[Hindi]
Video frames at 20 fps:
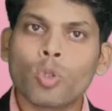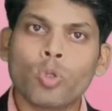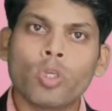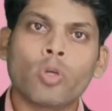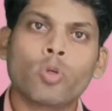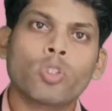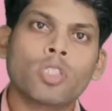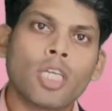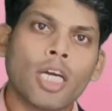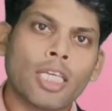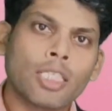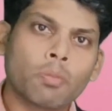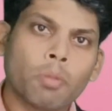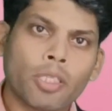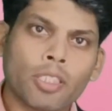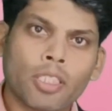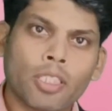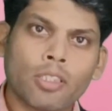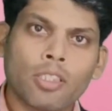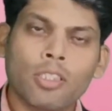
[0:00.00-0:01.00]
तो ये कुछ खास
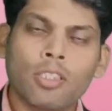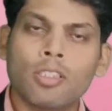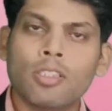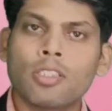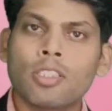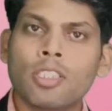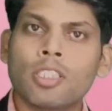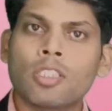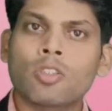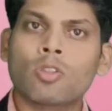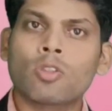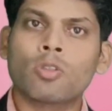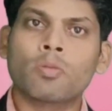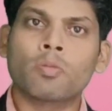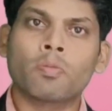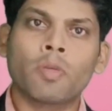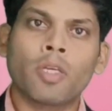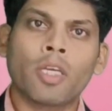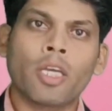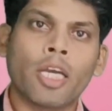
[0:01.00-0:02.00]
बातें थी
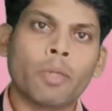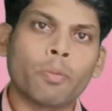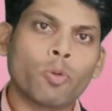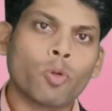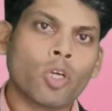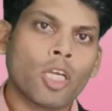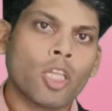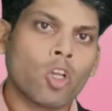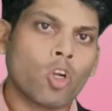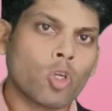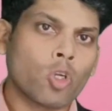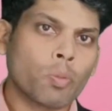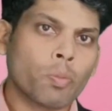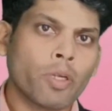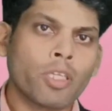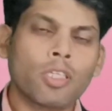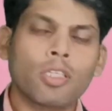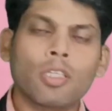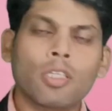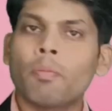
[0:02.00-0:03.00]
जिसमें आई का
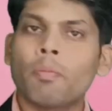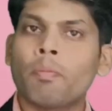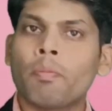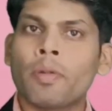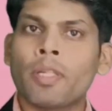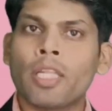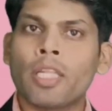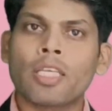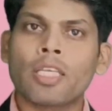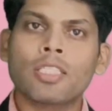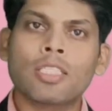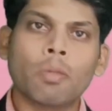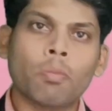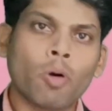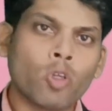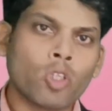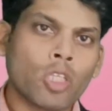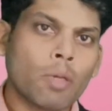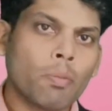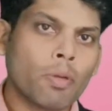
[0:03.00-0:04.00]
अलॉटमेंट मिलने की
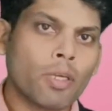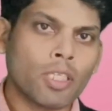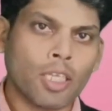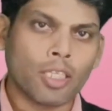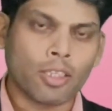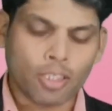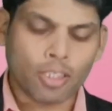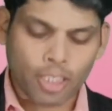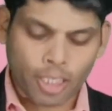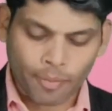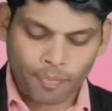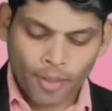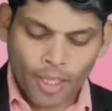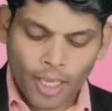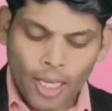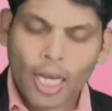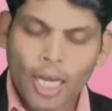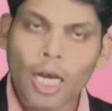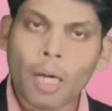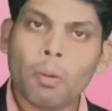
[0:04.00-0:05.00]
संभावनाएं बढ़ जाती है
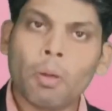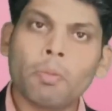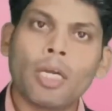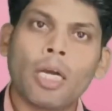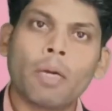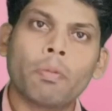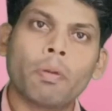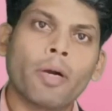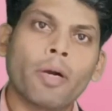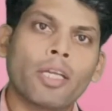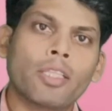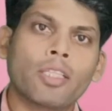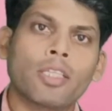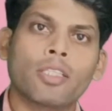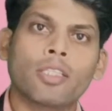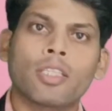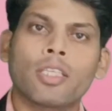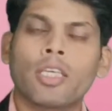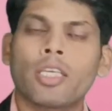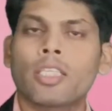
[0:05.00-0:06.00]
अब हम यहाँ पर बात
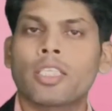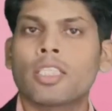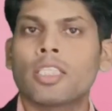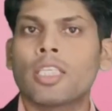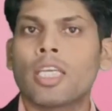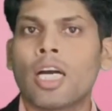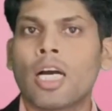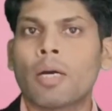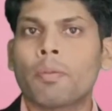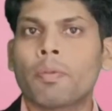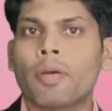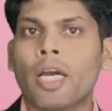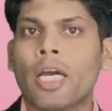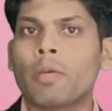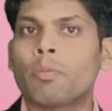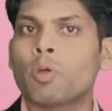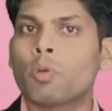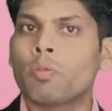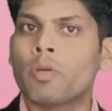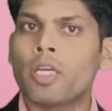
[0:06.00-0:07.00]
करते हैं कि यहाँ पर
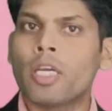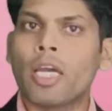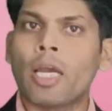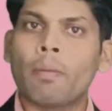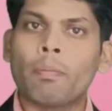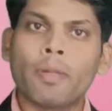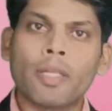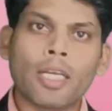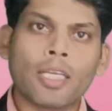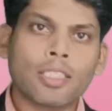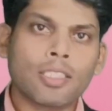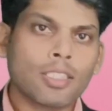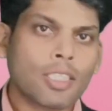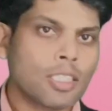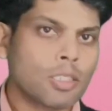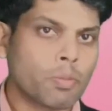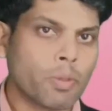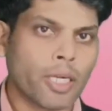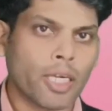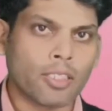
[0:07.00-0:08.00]
आई में एप्लीकेशन
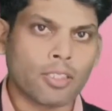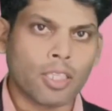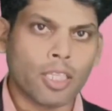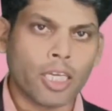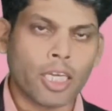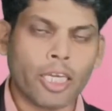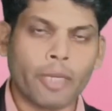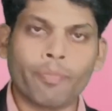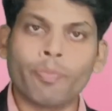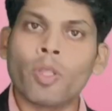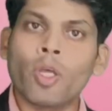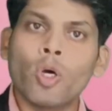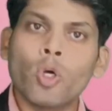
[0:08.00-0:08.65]
किस प्रकार से लगाए